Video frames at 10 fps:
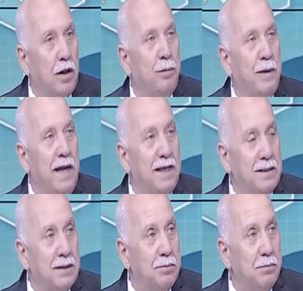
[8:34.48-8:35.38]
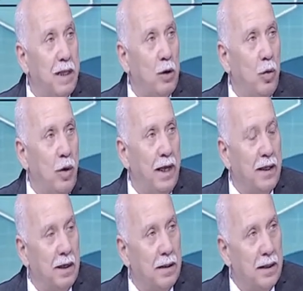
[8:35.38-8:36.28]
طب في ناس بتاكل
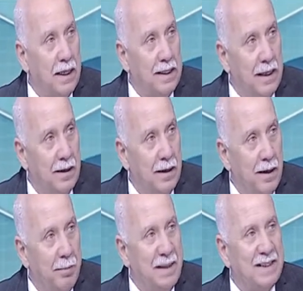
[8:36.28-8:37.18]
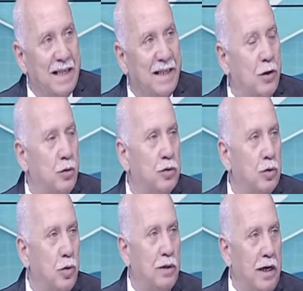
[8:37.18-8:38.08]
قليل جدا بس عندها
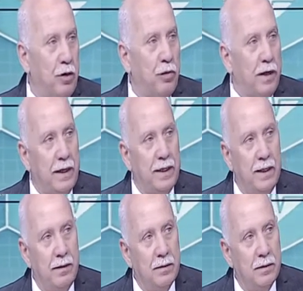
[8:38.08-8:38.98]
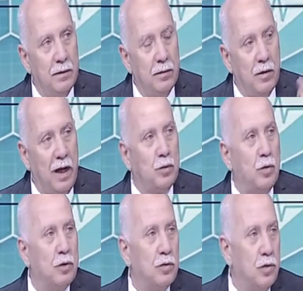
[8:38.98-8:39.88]
كوليسترول تلاقيه رفيع كده عنده
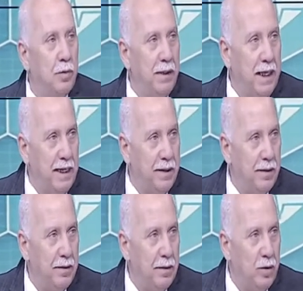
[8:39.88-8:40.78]
كوليسترول منين